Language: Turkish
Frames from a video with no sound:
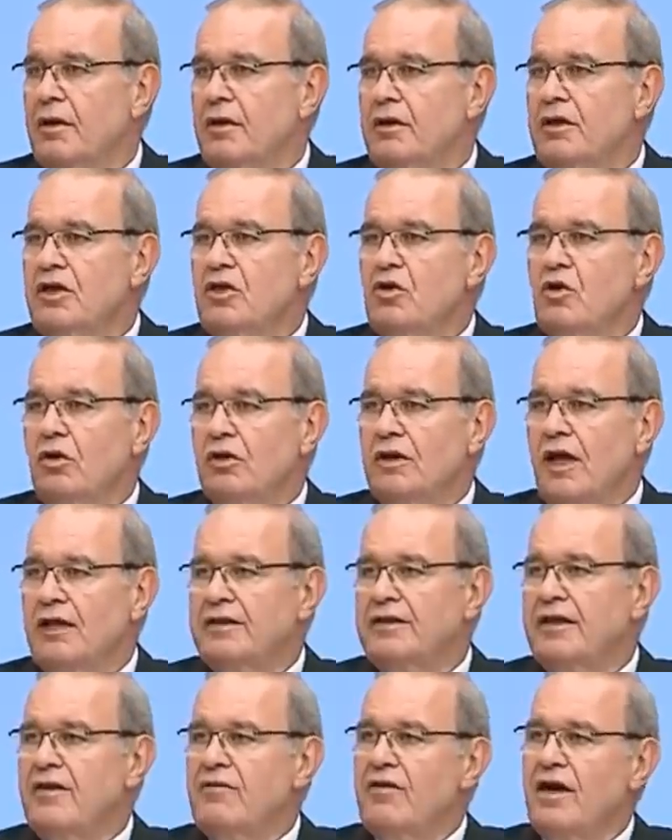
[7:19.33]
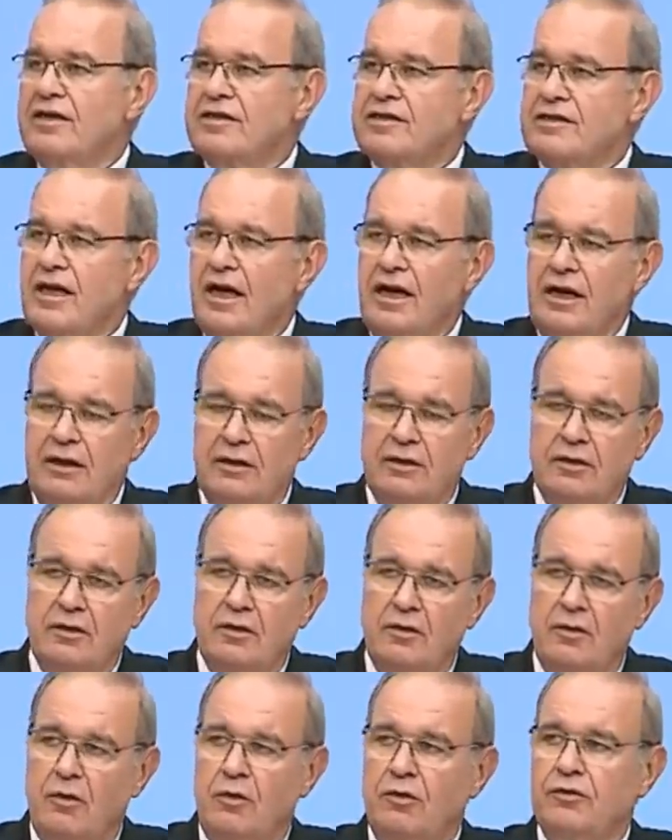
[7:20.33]
İyi olan ne varsa
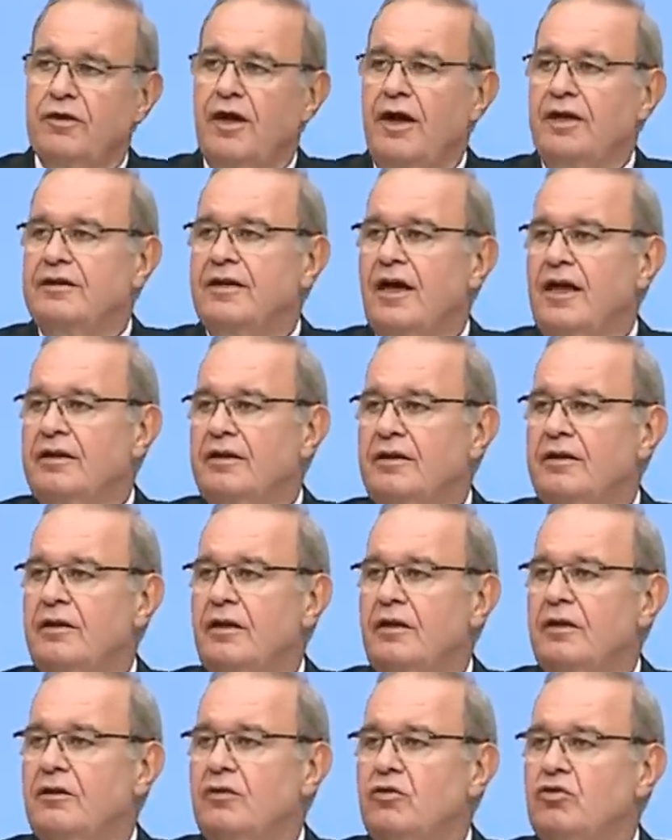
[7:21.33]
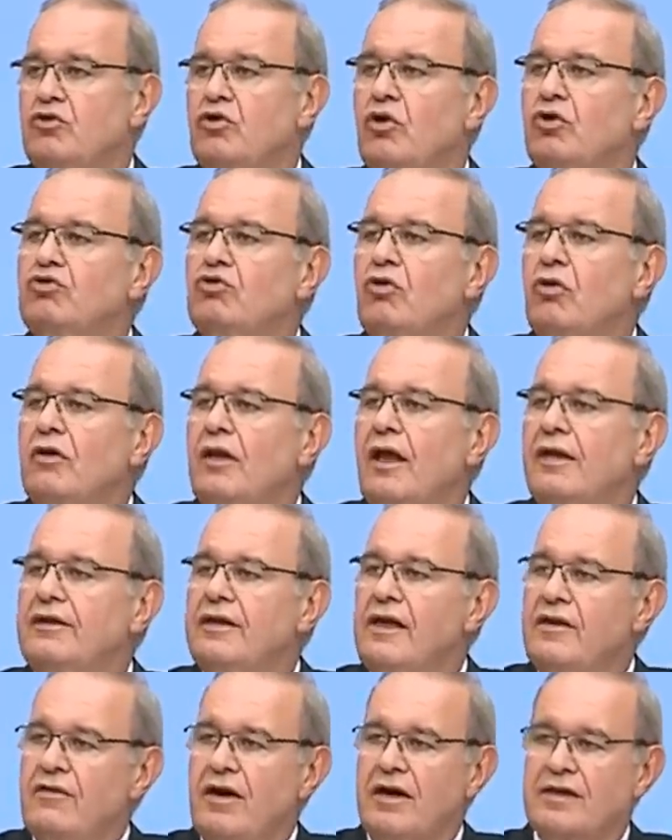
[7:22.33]
onlardan, kötü olan
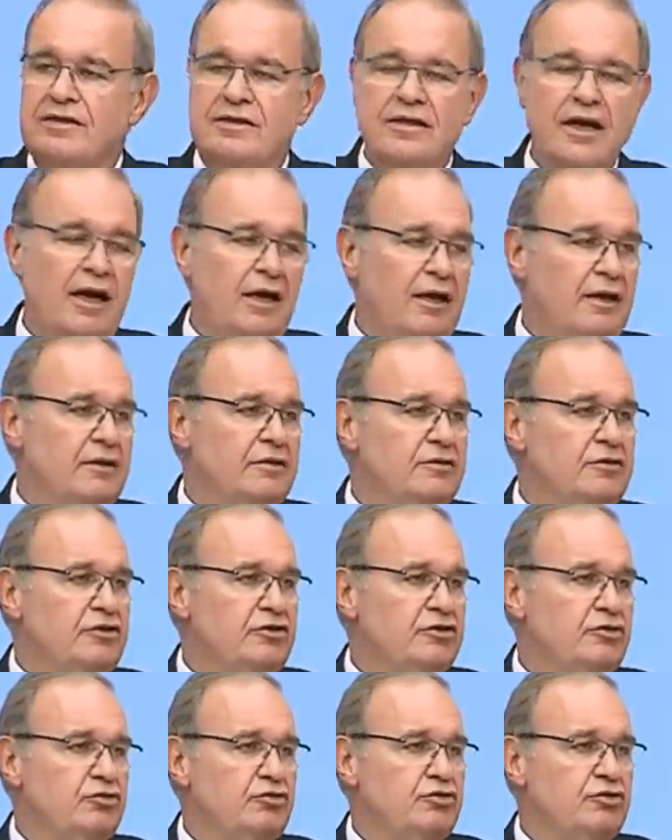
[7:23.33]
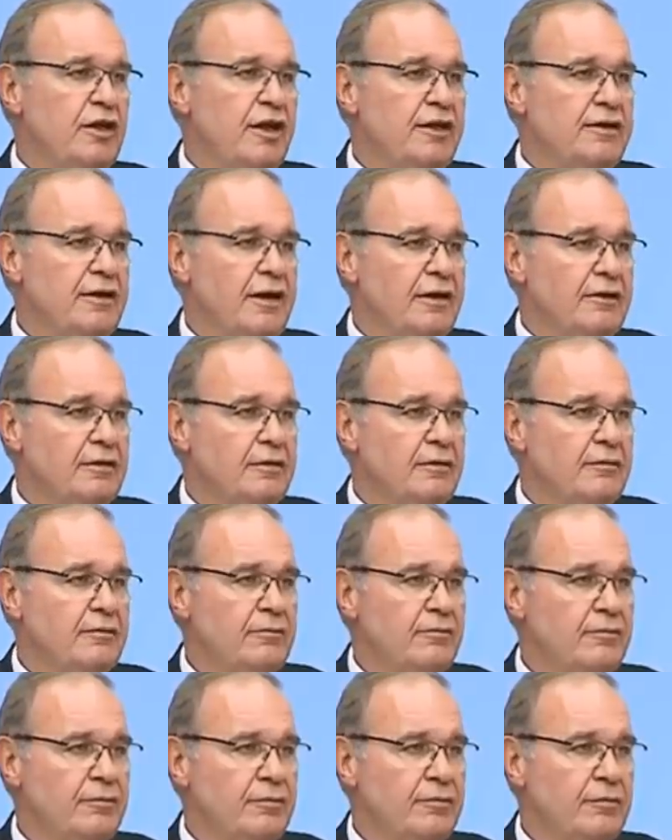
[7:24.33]
ne varsa dış güçlerden.
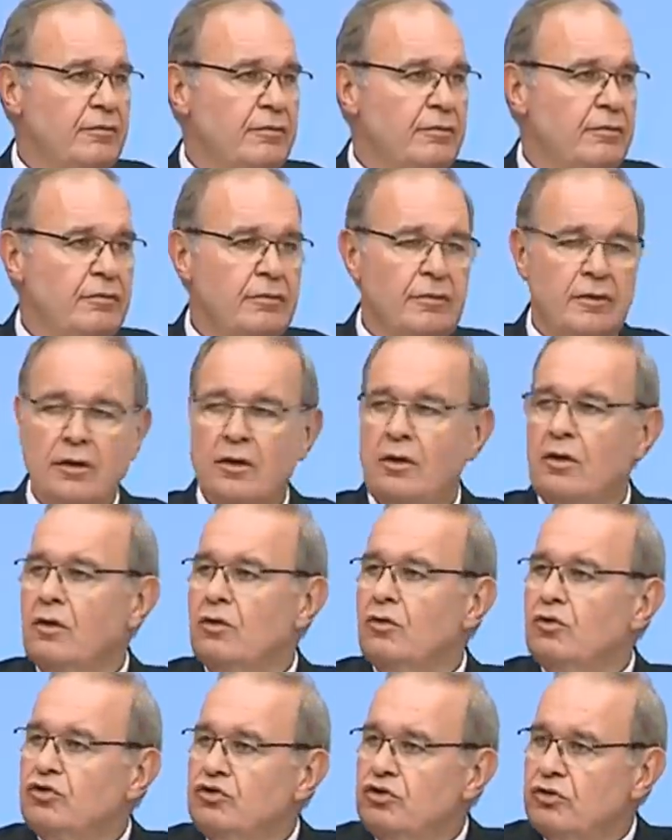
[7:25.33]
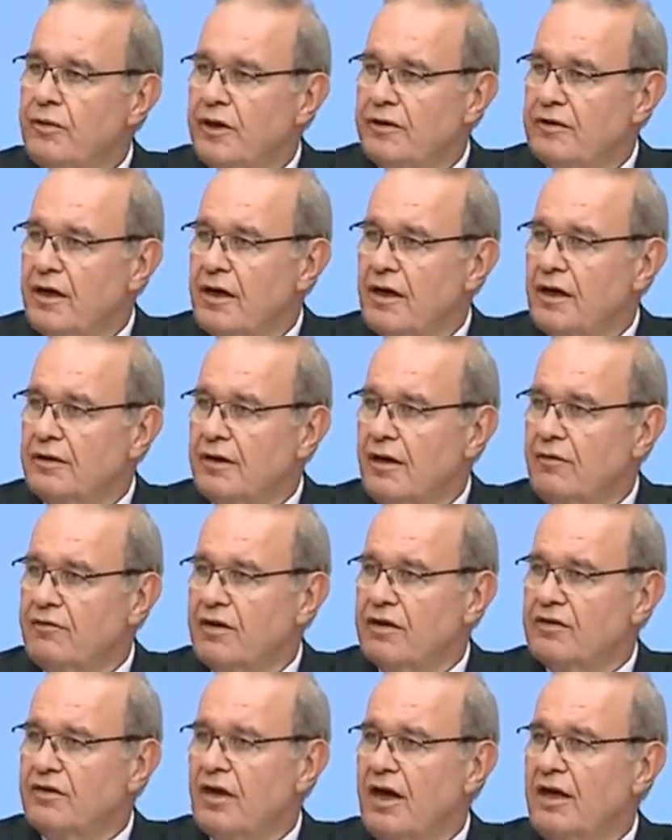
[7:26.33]
Ucube tek adam
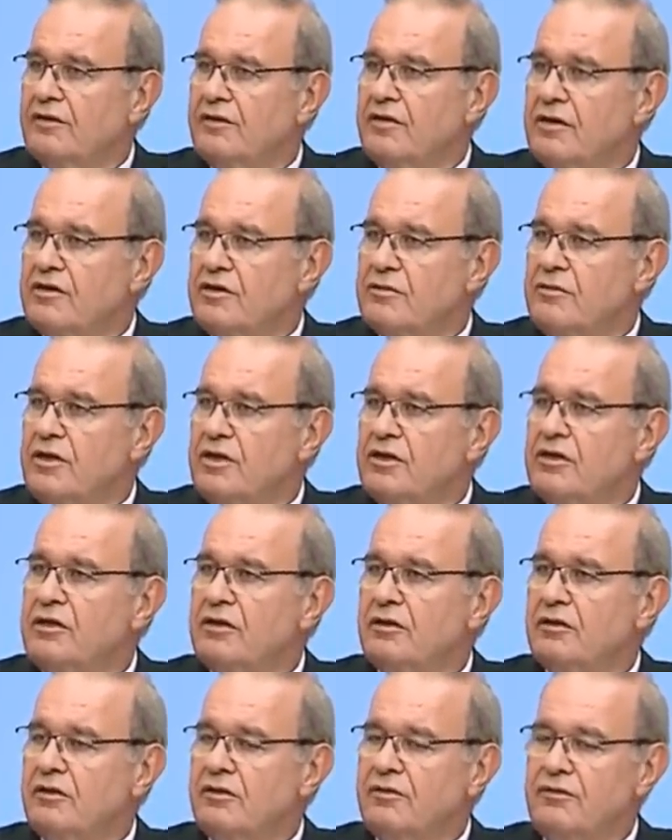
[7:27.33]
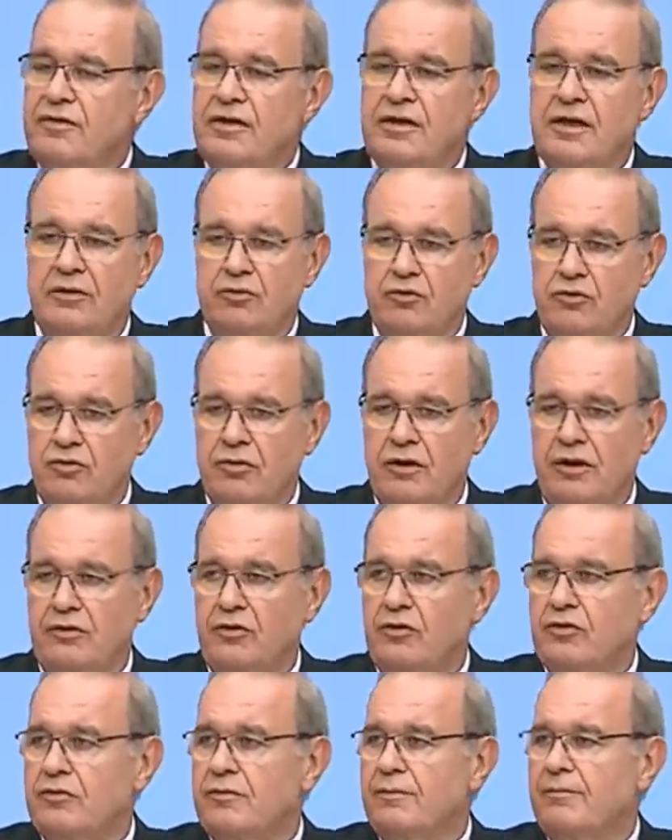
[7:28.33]
vesayet rejimi iki yıldır fiilen
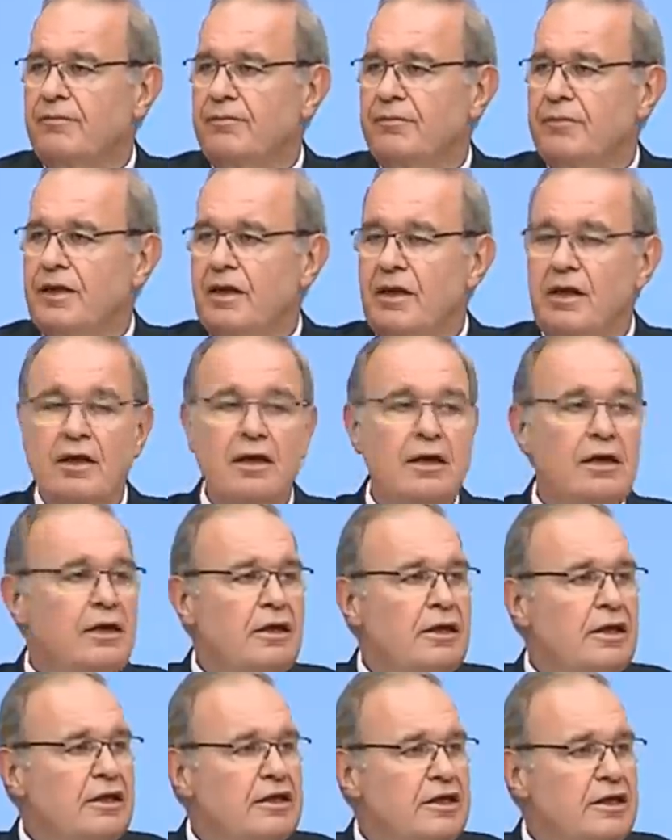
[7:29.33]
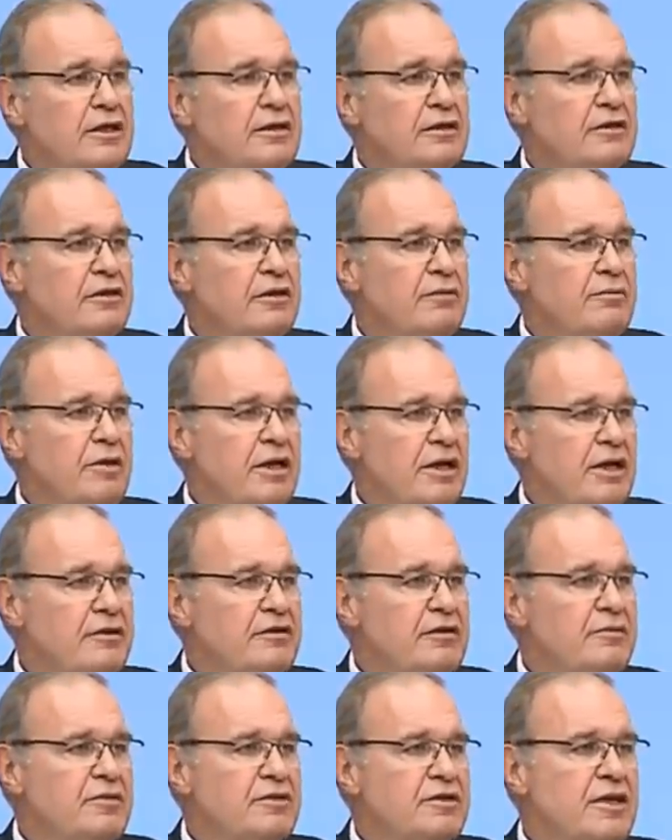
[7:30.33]
uygulanıyor. İki yıldır
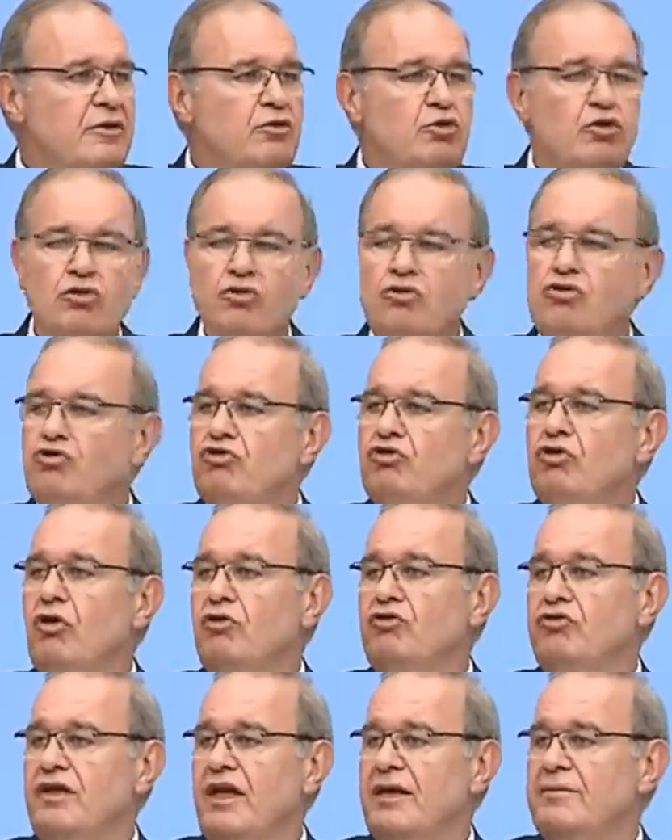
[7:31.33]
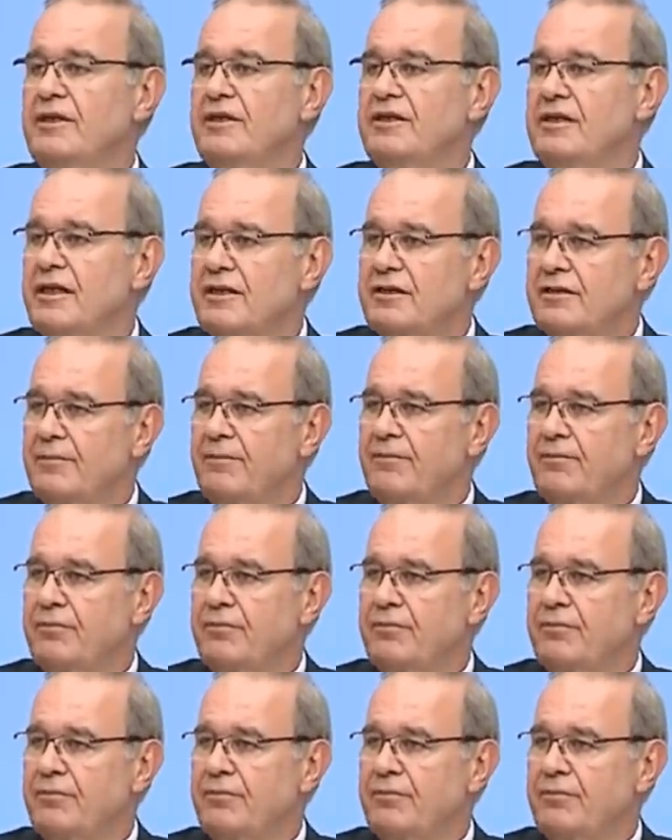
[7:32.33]
milletimize gün yüzü göstermediler.